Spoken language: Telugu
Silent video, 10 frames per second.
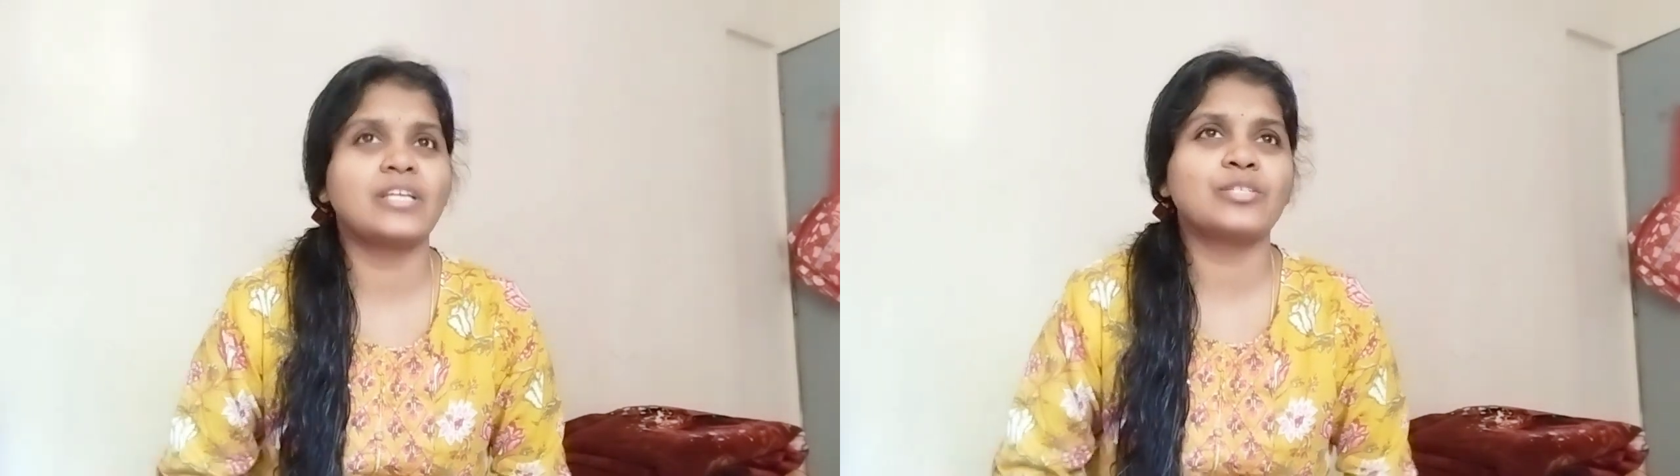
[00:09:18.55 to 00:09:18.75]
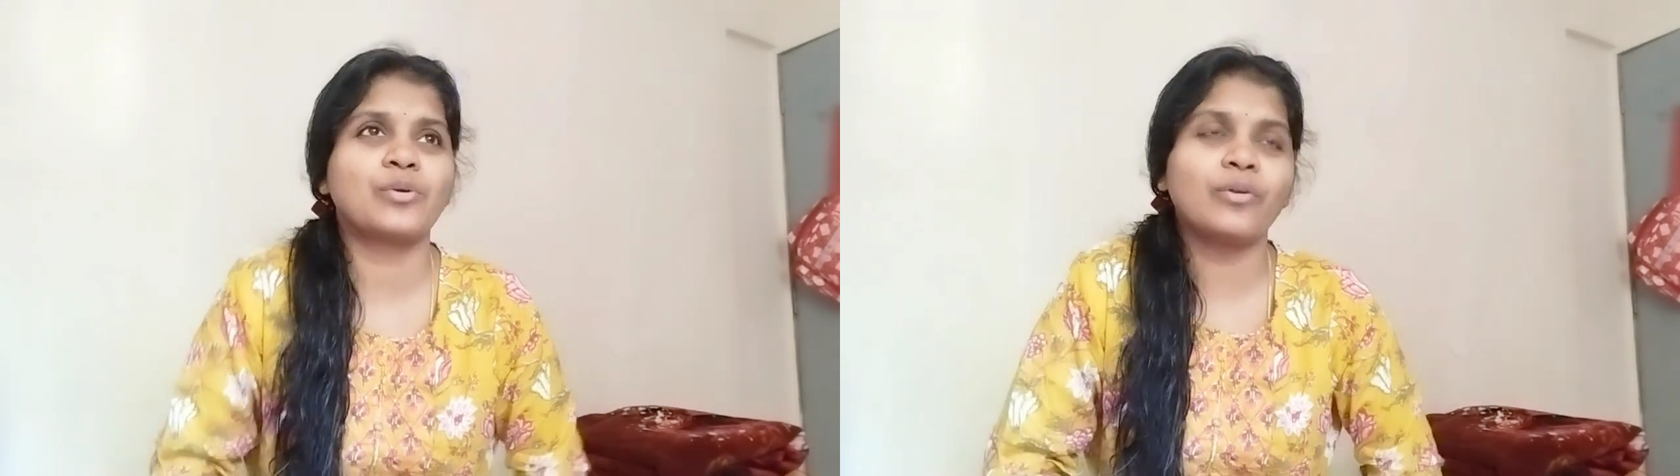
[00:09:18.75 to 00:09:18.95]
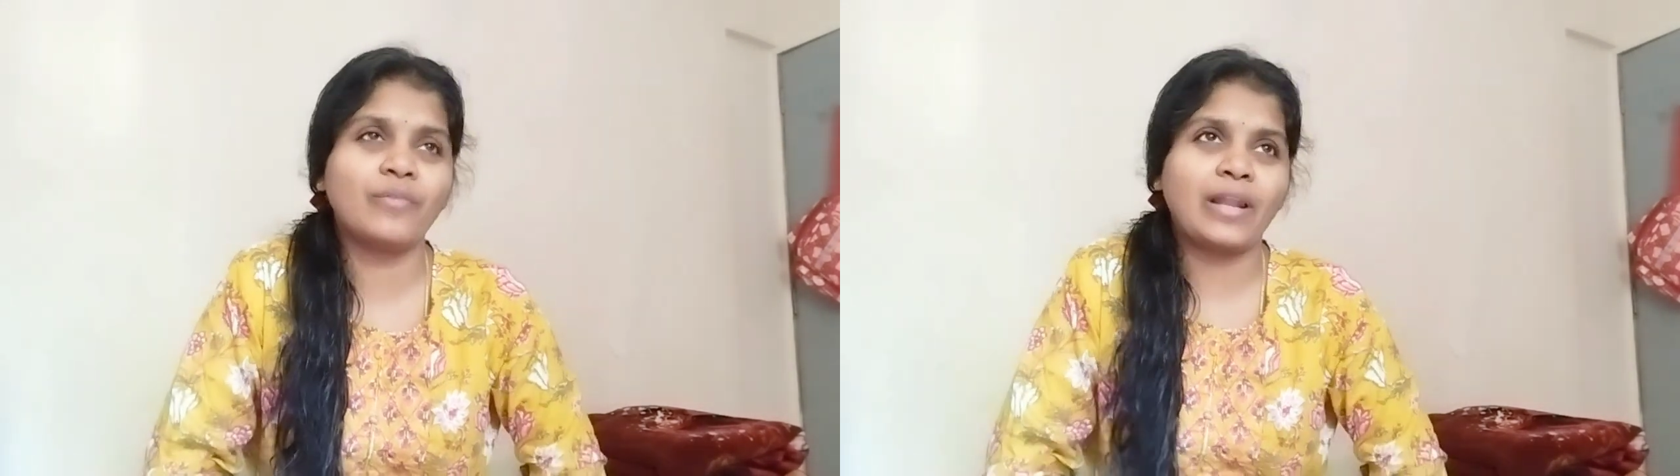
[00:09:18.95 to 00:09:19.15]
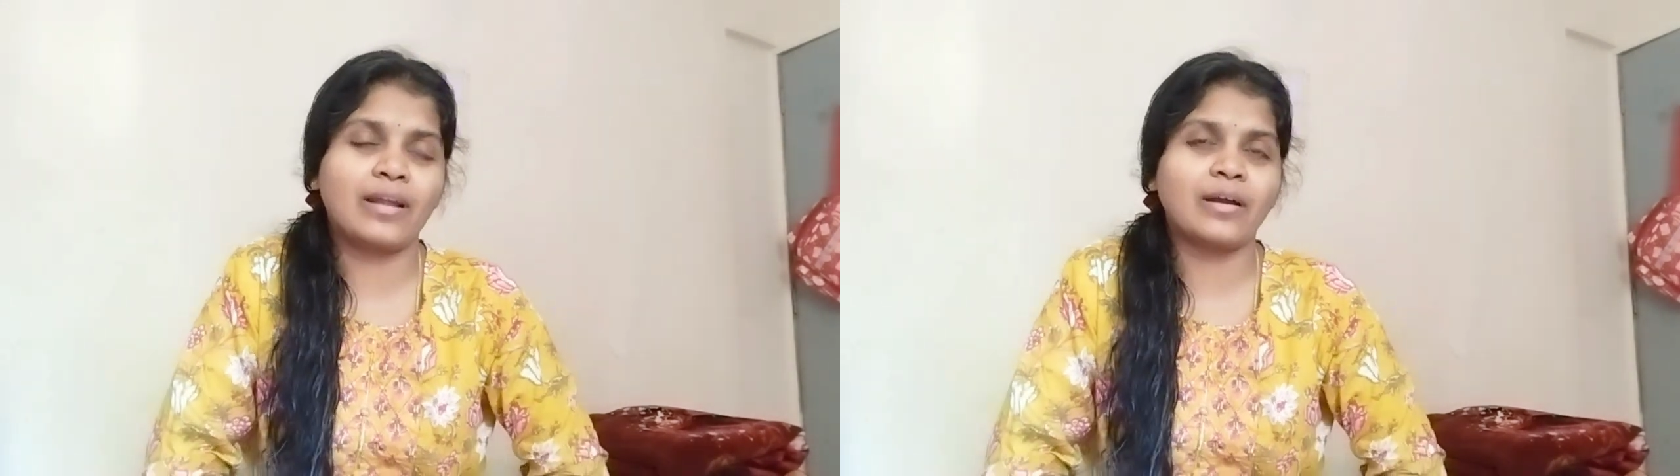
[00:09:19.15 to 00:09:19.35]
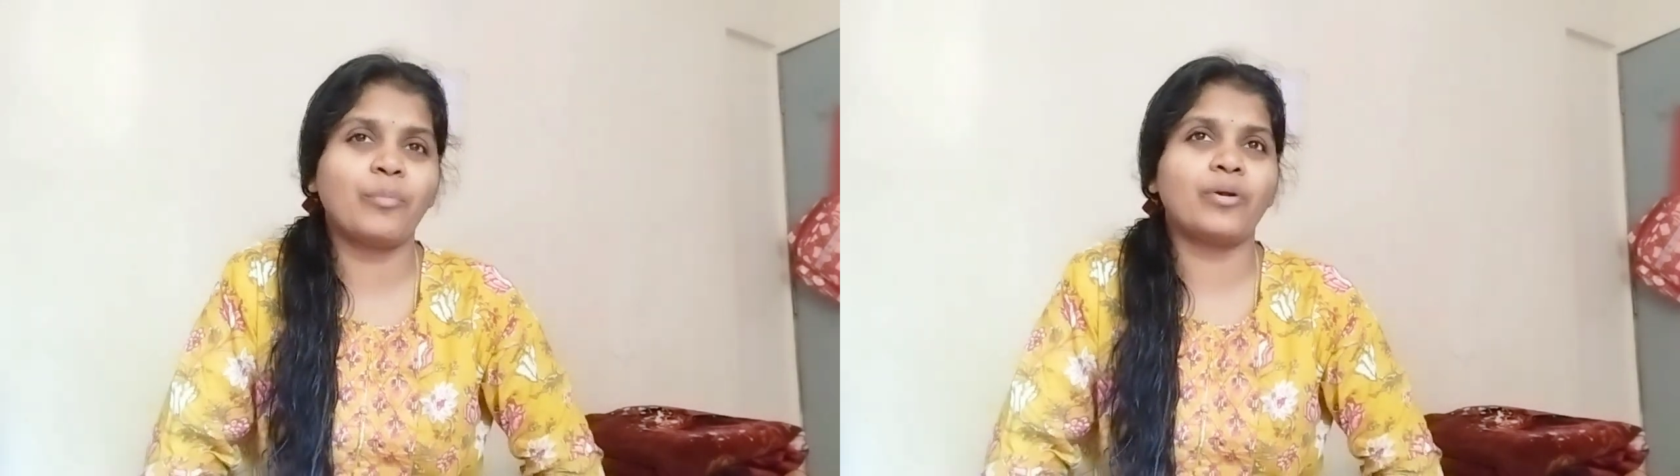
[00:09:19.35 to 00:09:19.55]
తీసుకొని
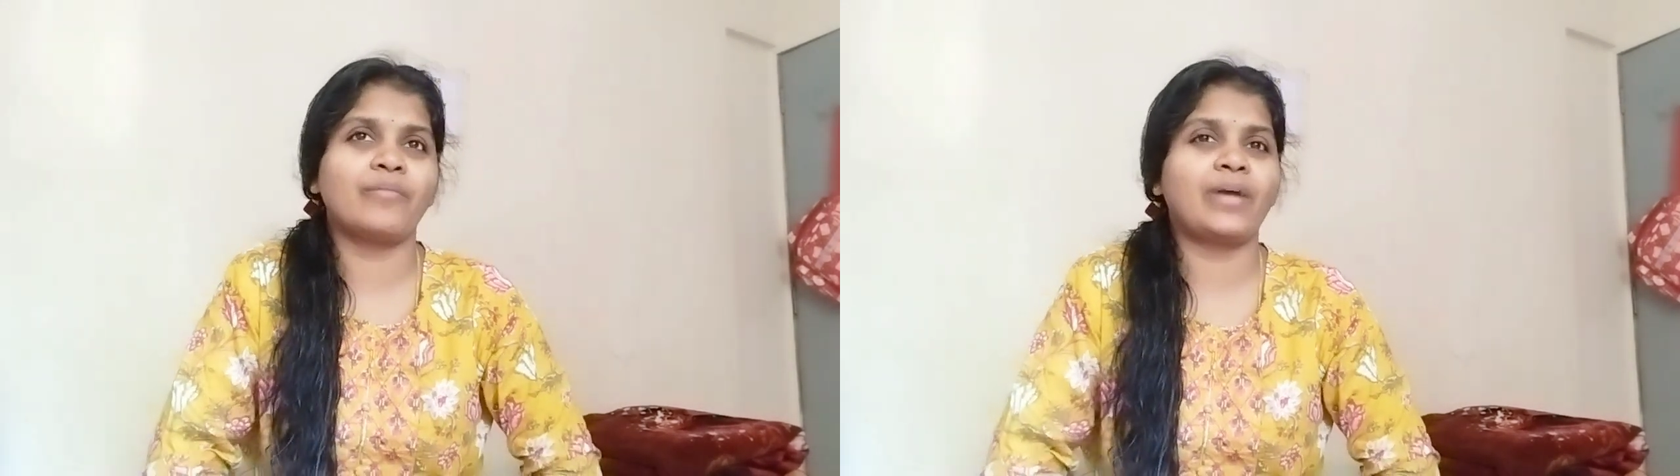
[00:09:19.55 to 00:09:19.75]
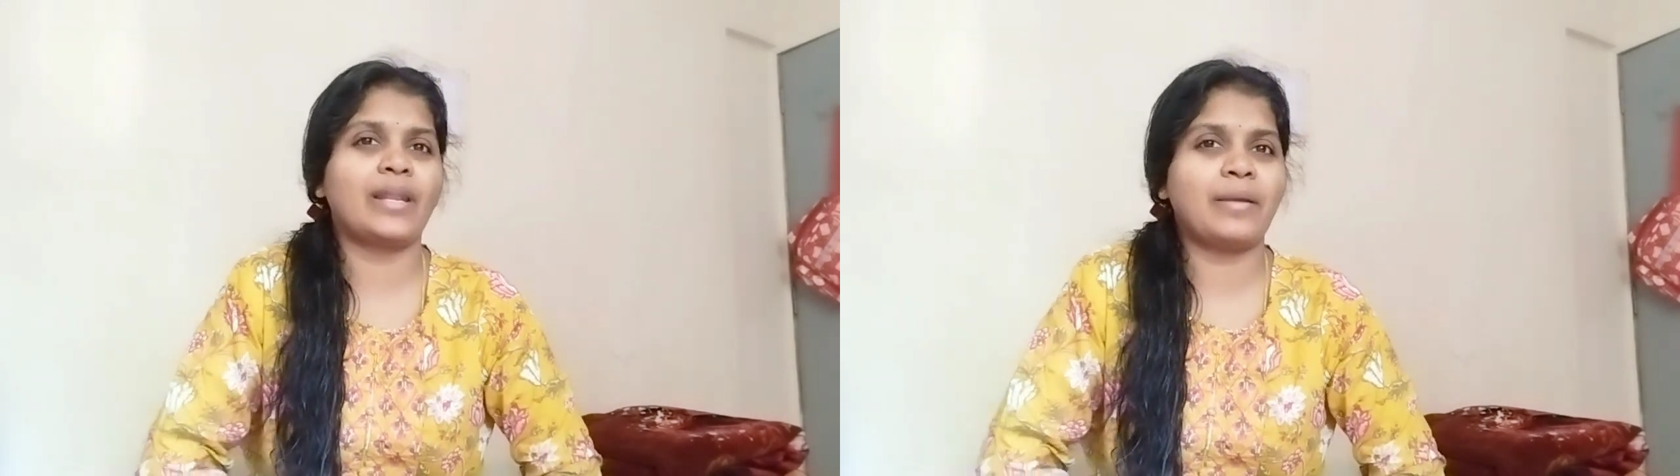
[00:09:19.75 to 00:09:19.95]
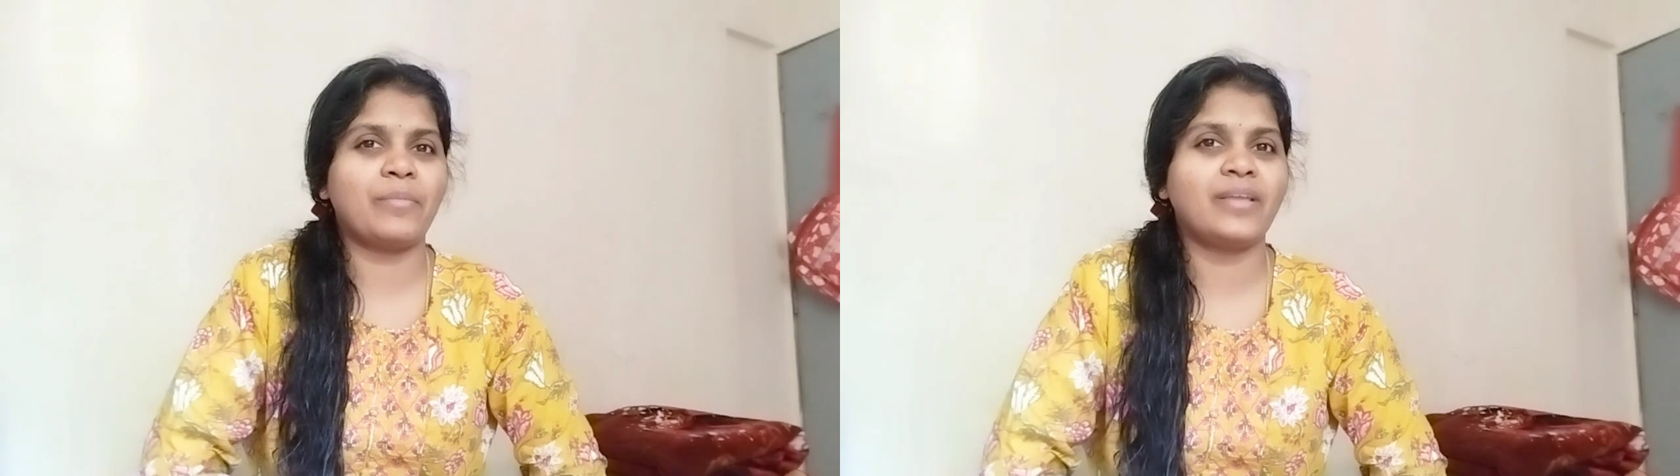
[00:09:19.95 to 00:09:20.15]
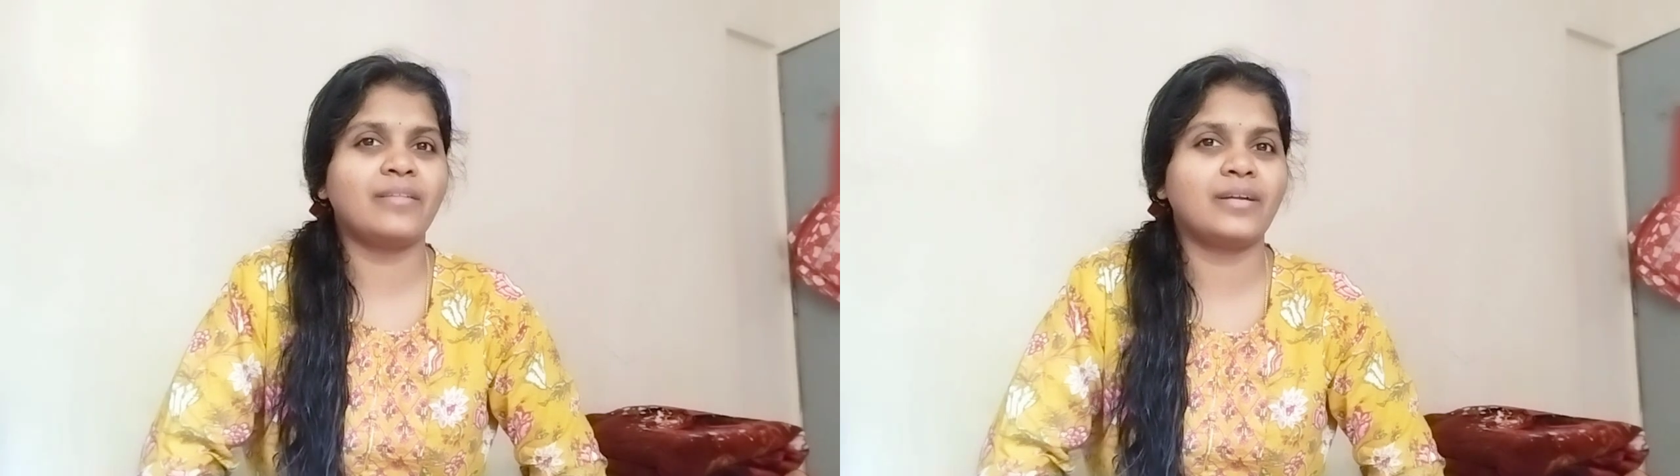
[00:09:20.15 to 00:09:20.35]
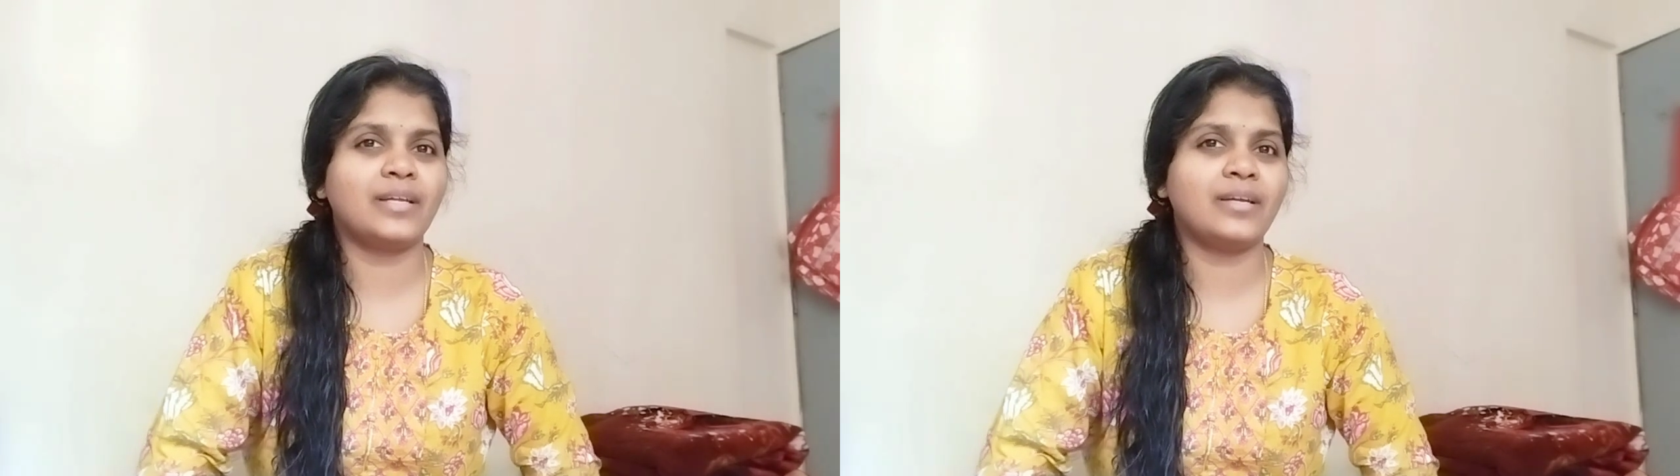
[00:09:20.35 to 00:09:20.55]
వెళ్ళకపోవడం వల్ల
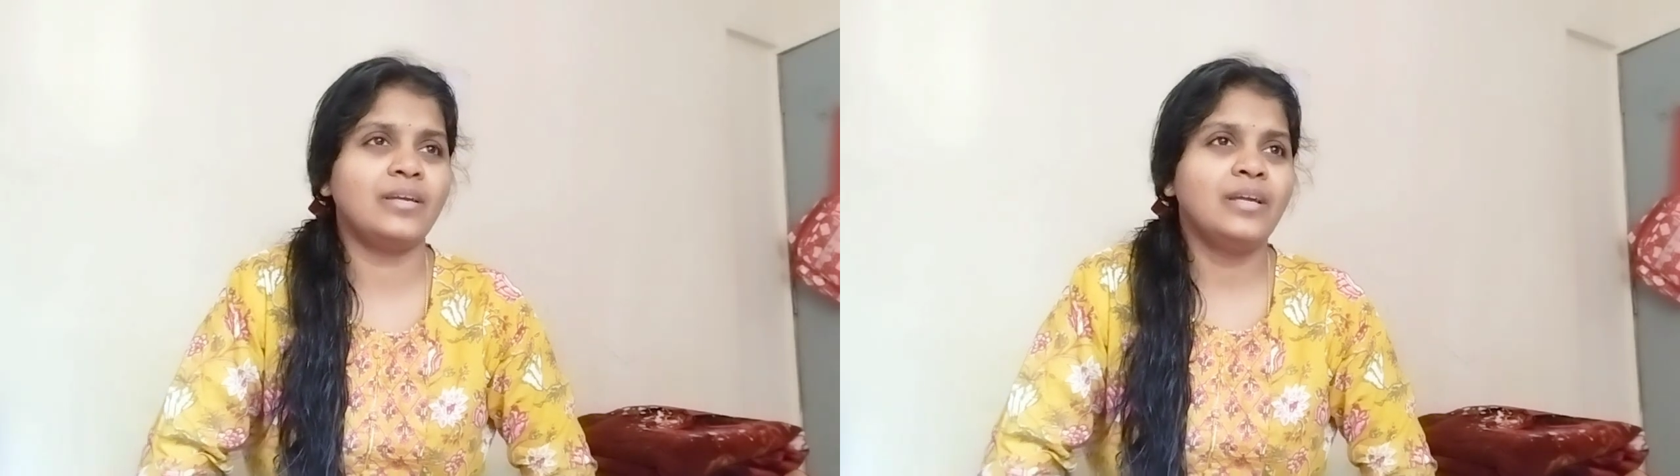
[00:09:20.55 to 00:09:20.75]
ఏమైందంటే